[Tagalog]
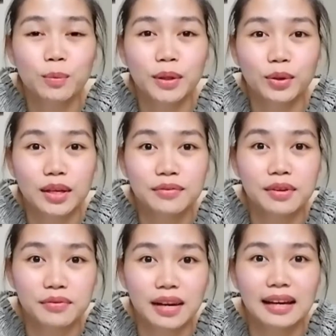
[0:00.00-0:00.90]
ko pa to i
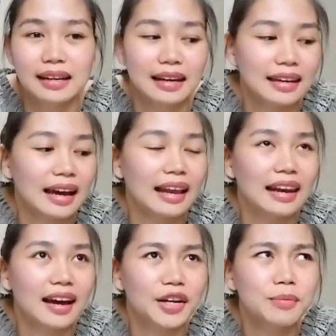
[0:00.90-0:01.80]
vlog
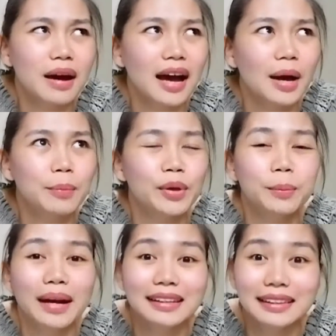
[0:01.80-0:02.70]
Kaya lang, ano ba kahapon?
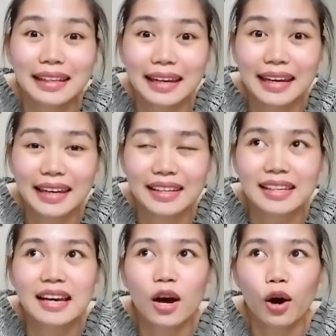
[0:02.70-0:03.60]
Monday!
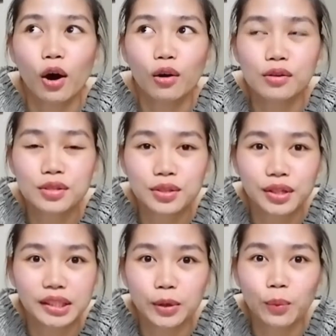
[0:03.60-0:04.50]
August
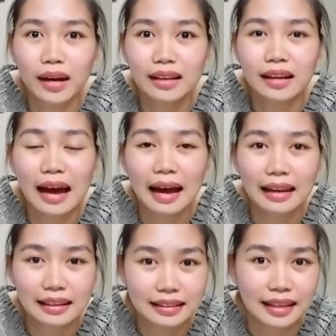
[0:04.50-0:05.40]
31,
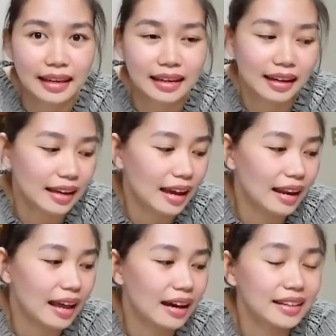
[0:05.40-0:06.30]
holiday. Kaya
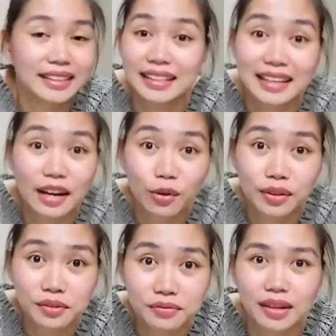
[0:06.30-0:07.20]
lang, hindi rin ako
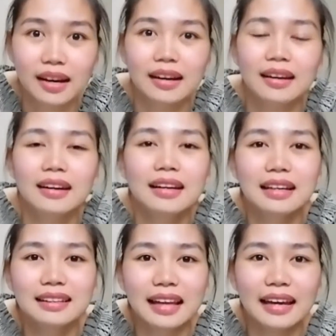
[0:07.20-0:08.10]
nag-vlog.
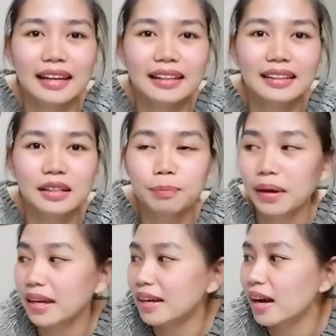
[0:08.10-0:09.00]
Dahil
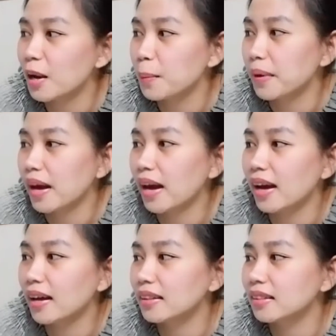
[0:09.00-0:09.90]
nagpahinga kami
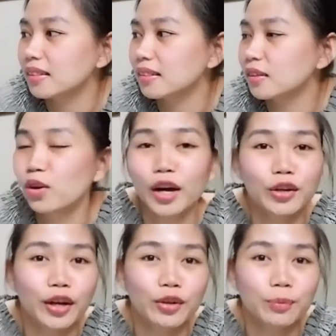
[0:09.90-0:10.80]
at kung
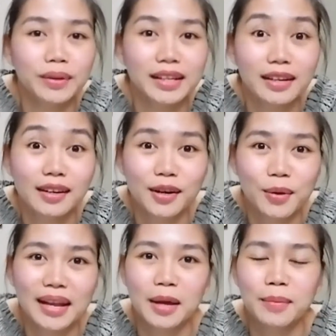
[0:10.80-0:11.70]
ano-anong
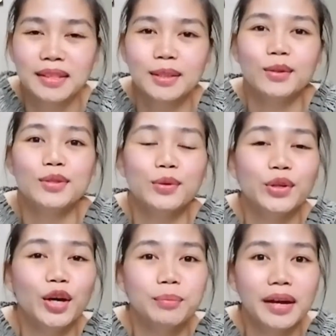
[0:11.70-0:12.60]
pinagagawa namin dito. So,
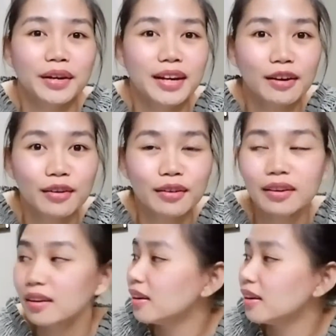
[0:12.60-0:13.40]
yun. Meron akong